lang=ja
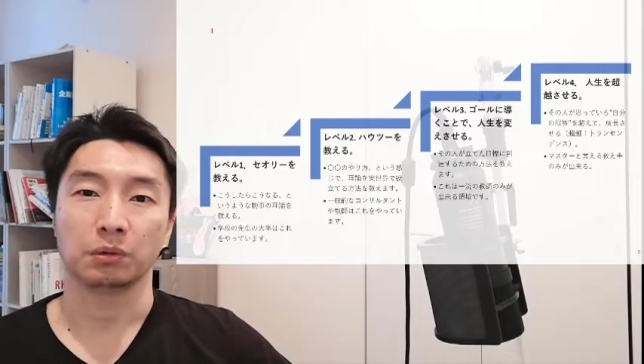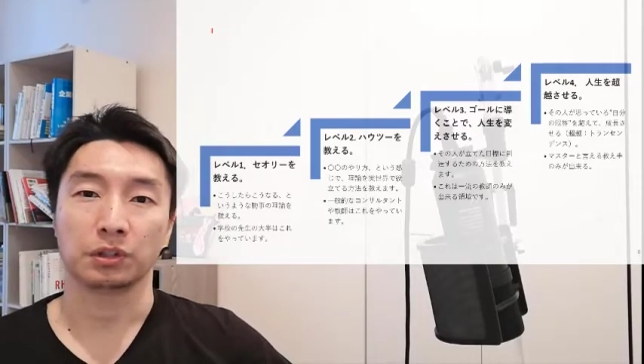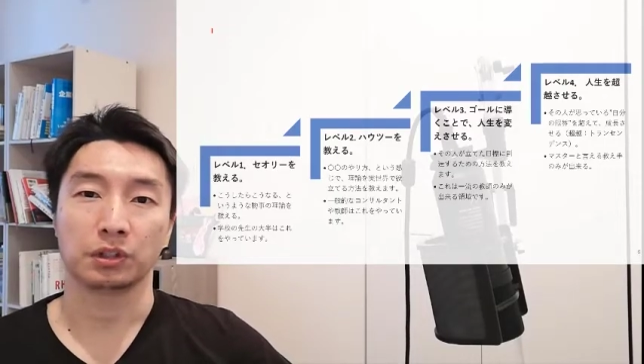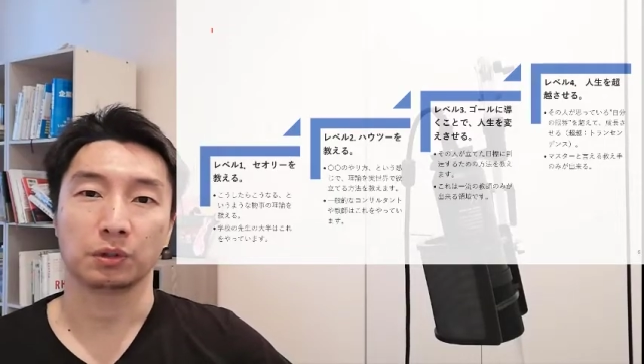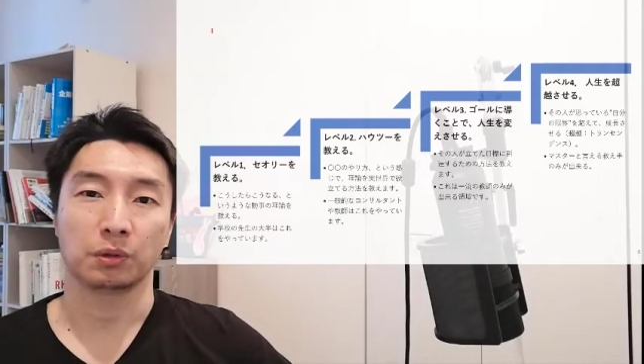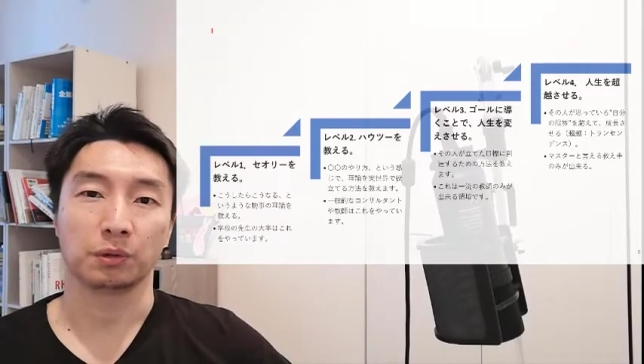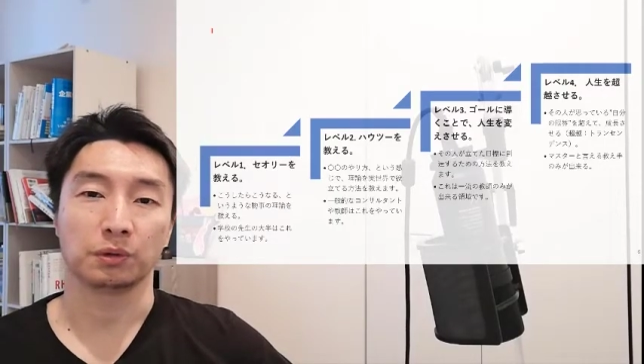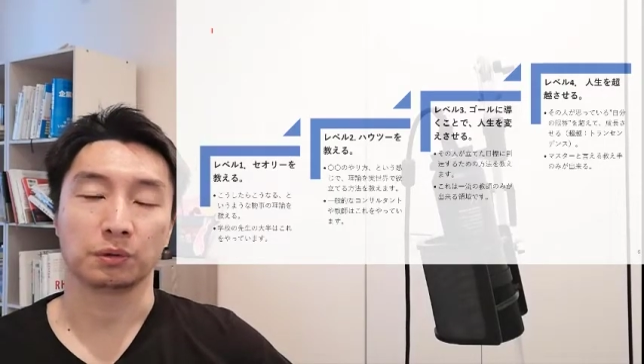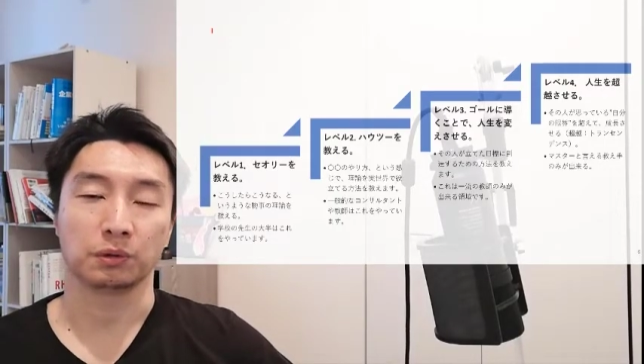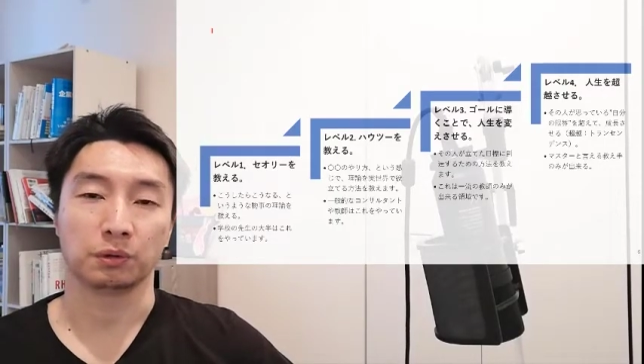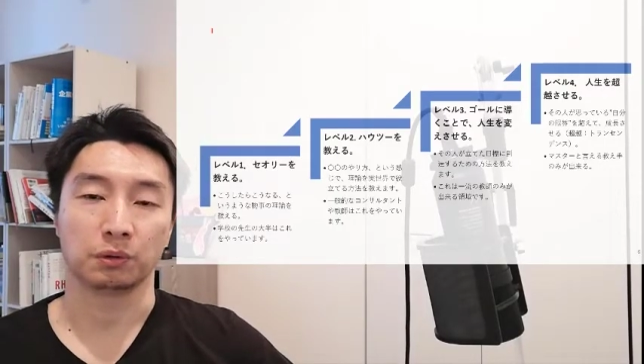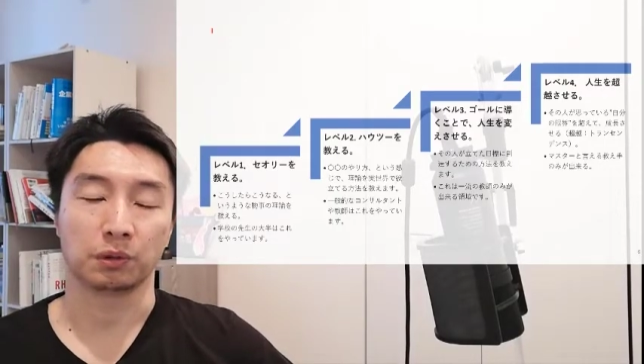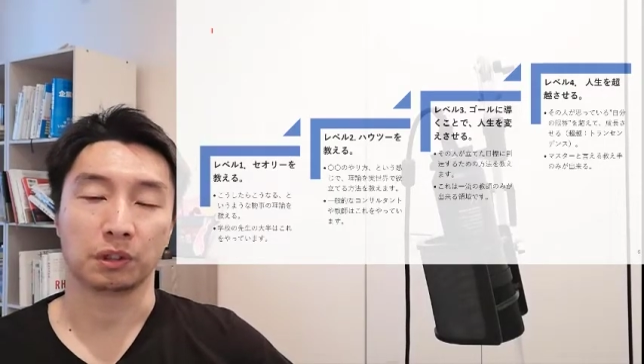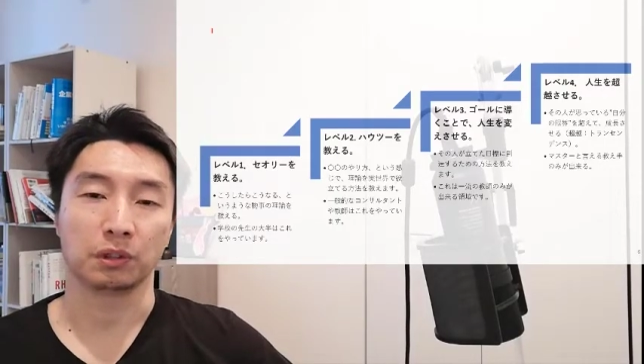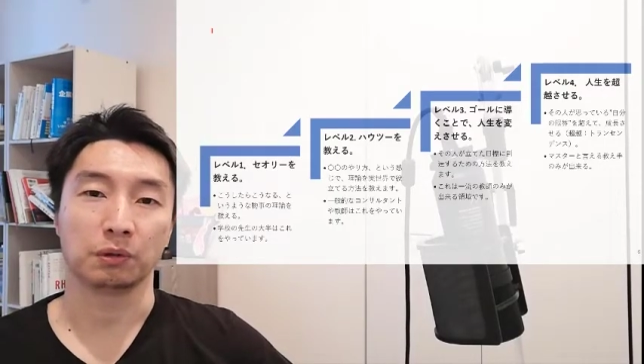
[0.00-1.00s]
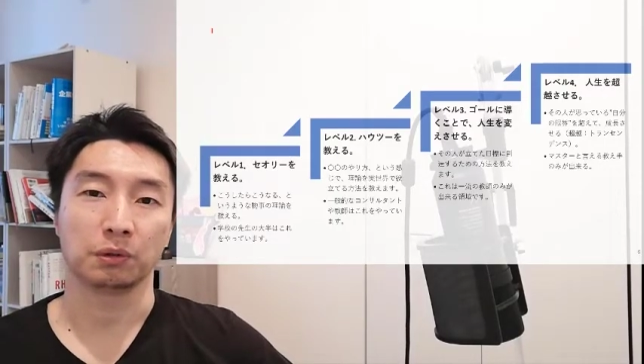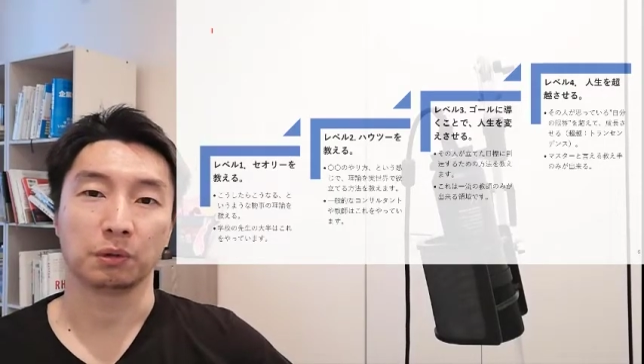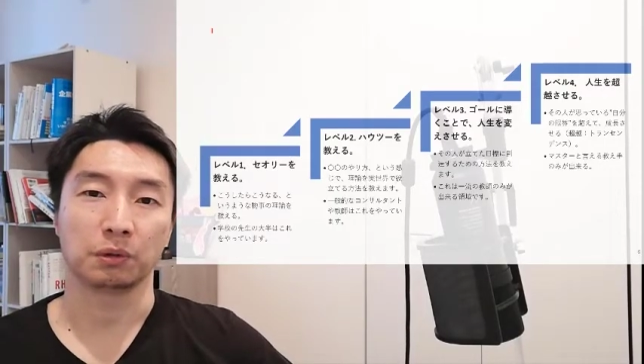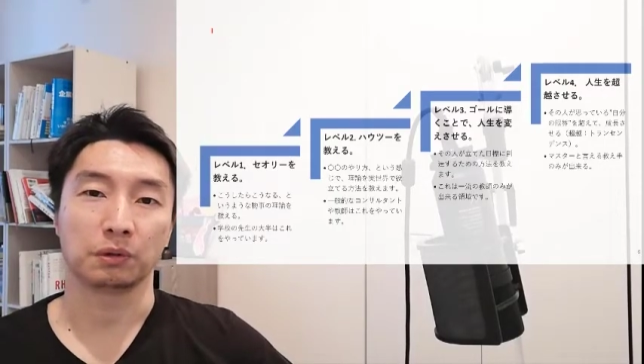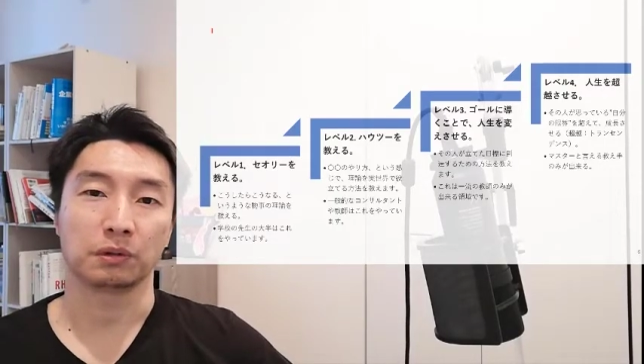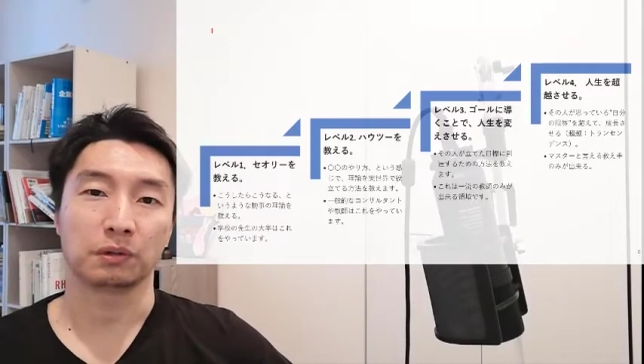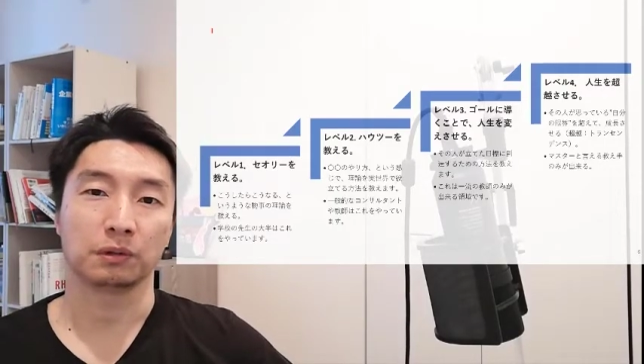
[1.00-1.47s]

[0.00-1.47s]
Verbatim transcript: を指導するときの4